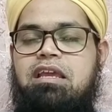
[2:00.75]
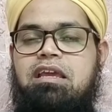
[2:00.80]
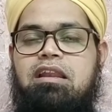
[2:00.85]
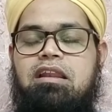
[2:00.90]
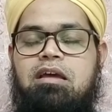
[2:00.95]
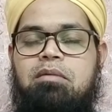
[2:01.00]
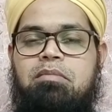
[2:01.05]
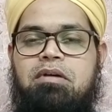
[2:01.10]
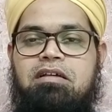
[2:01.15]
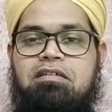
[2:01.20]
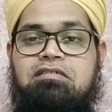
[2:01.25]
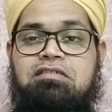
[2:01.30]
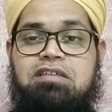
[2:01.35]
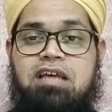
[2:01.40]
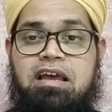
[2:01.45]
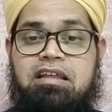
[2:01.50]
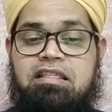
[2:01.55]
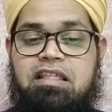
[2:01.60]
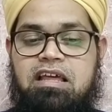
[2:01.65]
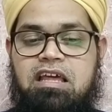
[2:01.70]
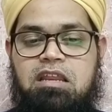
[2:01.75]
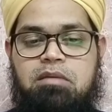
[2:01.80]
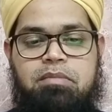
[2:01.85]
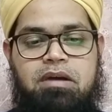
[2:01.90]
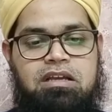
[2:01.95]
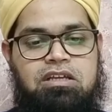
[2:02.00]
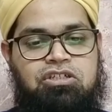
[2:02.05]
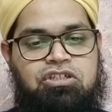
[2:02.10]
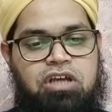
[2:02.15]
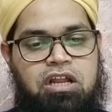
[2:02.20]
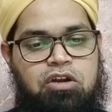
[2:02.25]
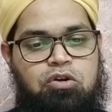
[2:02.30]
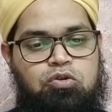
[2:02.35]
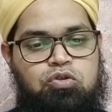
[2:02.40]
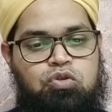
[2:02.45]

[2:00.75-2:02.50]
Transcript: रहमा इस आयत करीमा के शान